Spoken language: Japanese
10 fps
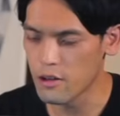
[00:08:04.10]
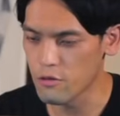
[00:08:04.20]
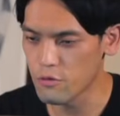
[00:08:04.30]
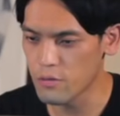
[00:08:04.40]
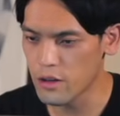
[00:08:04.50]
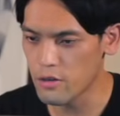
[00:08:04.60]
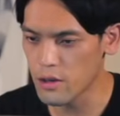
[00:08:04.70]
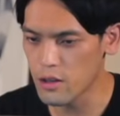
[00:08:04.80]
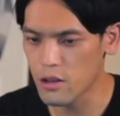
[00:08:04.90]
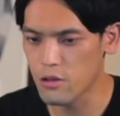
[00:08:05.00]
あと、
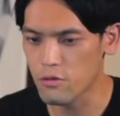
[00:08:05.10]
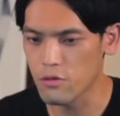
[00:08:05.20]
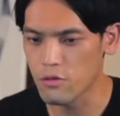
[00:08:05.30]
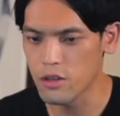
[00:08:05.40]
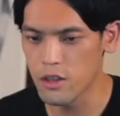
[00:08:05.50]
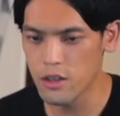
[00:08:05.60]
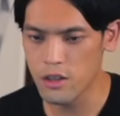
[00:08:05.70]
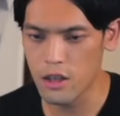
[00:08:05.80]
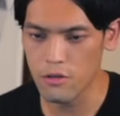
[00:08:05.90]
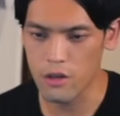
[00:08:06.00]
モバイルバッテリーのこのちっ
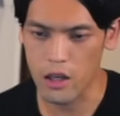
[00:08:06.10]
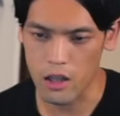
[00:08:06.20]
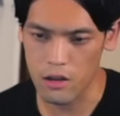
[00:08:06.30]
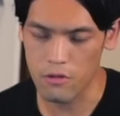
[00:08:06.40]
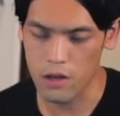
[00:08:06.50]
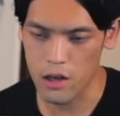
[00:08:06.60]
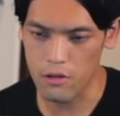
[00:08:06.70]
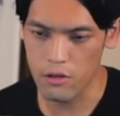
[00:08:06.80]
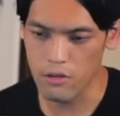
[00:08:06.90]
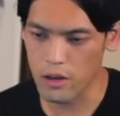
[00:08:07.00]
ちゃいのがいいっていう、
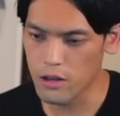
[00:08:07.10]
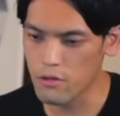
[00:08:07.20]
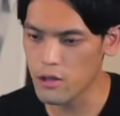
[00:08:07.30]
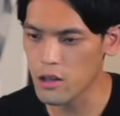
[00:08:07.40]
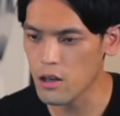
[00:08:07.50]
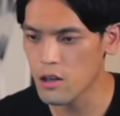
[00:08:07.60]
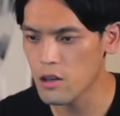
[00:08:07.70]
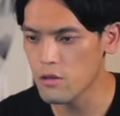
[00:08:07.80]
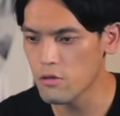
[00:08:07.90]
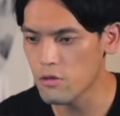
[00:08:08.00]
軽いのがいいっていう方
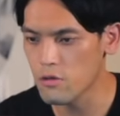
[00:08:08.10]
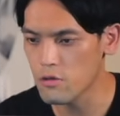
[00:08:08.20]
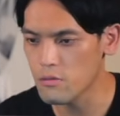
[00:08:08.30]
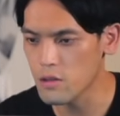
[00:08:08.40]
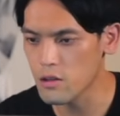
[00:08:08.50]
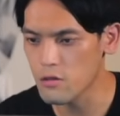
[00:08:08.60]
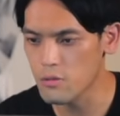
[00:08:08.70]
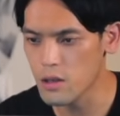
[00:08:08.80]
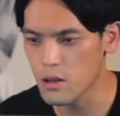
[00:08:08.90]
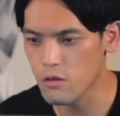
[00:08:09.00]
だと、まあ、例
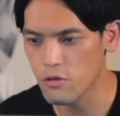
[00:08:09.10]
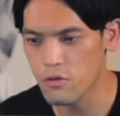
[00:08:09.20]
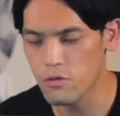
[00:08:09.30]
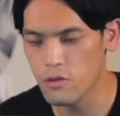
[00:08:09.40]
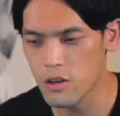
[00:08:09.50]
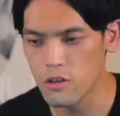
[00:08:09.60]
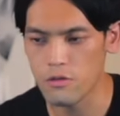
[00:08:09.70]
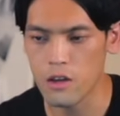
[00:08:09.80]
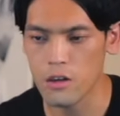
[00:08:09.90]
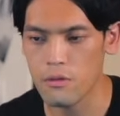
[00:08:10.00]
えばさっきの15センチ
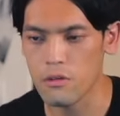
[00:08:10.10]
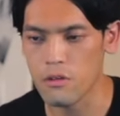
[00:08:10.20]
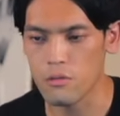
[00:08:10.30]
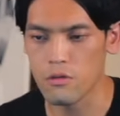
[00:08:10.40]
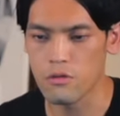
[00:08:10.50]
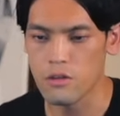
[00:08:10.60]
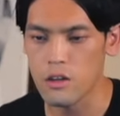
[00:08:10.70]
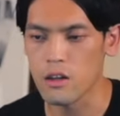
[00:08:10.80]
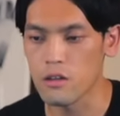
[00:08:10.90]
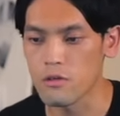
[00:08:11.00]
のケーブルとかと僕
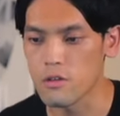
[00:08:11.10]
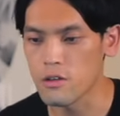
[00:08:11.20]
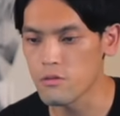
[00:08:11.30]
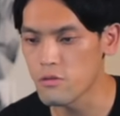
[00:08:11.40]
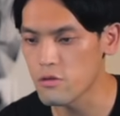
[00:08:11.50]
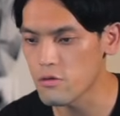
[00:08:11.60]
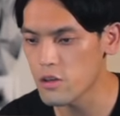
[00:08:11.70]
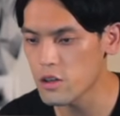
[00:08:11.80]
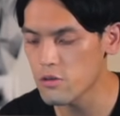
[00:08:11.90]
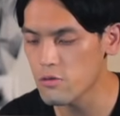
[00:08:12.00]
使ってるんですけども、こ
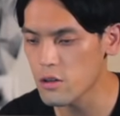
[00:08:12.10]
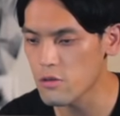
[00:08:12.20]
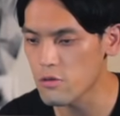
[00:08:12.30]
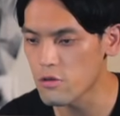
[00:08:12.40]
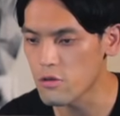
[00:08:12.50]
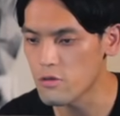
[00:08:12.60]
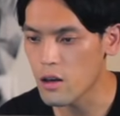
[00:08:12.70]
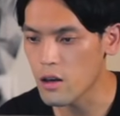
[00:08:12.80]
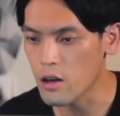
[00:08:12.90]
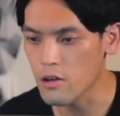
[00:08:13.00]
の 20W の
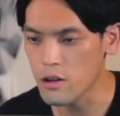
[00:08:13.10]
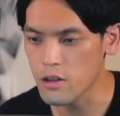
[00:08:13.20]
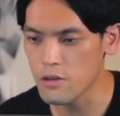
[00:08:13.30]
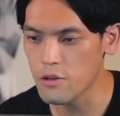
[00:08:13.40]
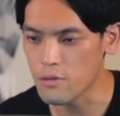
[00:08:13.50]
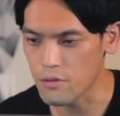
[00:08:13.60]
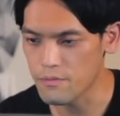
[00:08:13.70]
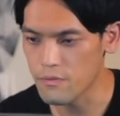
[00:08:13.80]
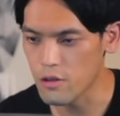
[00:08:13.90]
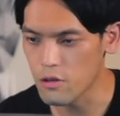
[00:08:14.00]
108g。
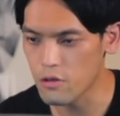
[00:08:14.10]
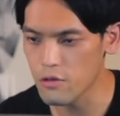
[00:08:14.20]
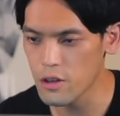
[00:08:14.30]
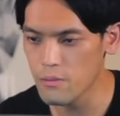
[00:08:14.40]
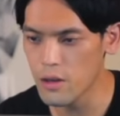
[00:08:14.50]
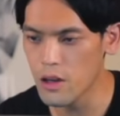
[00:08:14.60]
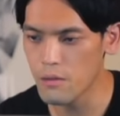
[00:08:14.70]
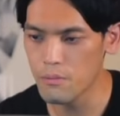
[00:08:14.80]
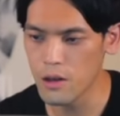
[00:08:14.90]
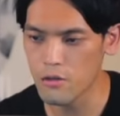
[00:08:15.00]
これ
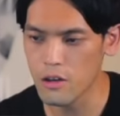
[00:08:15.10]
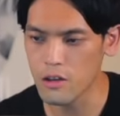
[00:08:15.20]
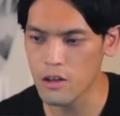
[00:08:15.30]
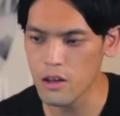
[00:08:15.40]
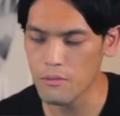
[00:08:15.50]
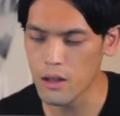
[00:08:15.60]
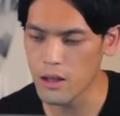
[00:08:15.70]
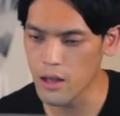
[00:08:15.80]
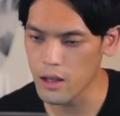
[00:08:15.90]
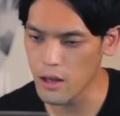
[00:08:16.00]
5000mAh なんで、まあ、
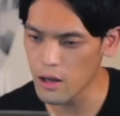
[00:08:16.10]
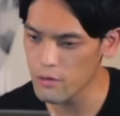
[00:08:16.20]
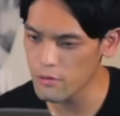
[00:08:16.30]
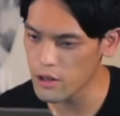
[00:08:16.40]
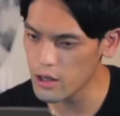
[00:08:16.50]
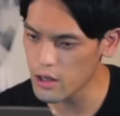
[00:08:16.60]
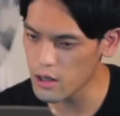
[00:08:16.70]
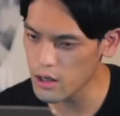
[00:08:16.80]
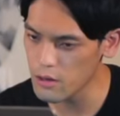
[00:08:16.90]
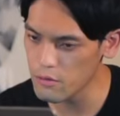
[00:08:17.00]
大体 iPhone1
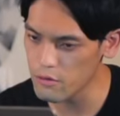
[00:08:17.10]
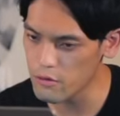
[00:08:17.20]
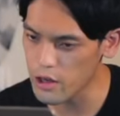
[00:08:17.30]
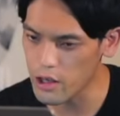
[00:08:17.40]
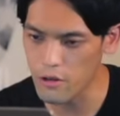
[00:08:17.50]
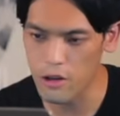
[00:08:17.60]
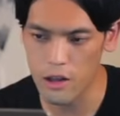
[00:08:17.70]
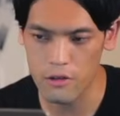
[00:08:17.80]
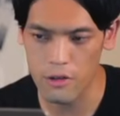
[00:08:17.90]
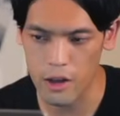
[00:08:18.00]
回分ぐらいいける
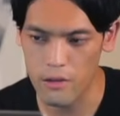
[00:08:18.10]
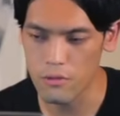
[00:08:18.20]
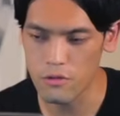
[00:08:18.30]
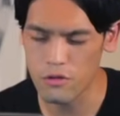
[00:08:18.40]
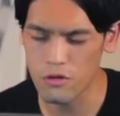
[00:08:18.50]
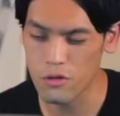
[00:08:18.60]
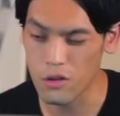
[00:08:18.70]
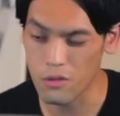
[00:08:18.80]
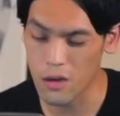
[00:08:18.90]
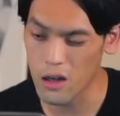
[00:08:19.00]
かなぐらい。iPhone15
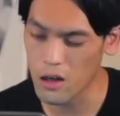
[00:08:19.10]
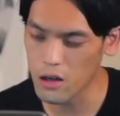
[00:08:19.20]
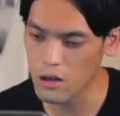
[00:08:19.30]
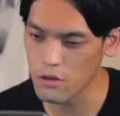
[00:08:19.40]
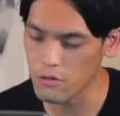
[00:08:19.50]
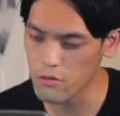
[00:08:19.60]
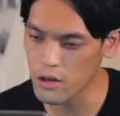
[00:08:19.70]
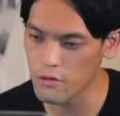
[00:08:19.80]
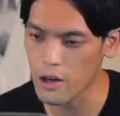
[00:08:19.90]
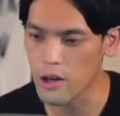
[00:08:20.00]
だとまあ、9
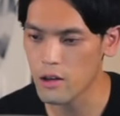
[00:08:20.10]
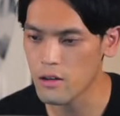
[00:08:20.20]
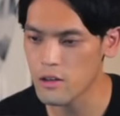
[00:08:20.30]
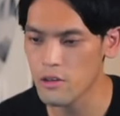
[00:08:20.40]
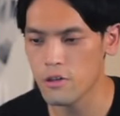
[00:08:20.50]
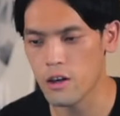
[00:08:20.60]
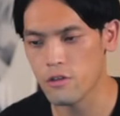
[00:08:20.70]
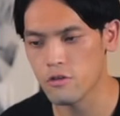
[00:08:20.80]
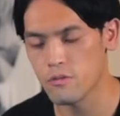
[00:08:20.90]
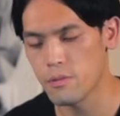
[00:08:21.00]
割ぐらい0か
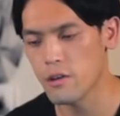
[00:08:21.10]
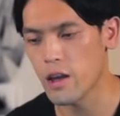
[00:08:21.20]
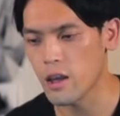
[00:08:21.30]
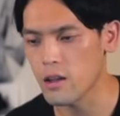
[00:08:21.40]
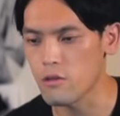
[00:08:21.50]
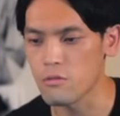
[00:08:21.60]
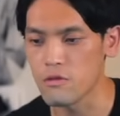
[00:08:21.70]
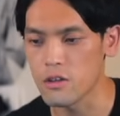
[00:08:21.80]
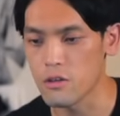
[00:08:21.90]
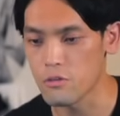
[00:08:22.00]
ら90%ぐらいだと
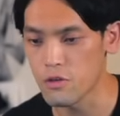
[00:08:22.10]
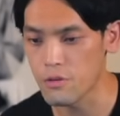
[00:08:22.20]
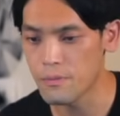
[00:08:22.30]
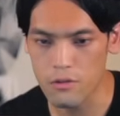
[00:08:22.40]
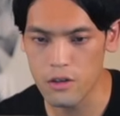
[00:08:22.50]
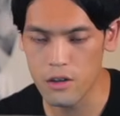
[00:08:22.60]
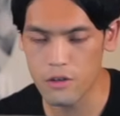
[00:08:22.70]
思うんですけどもこちら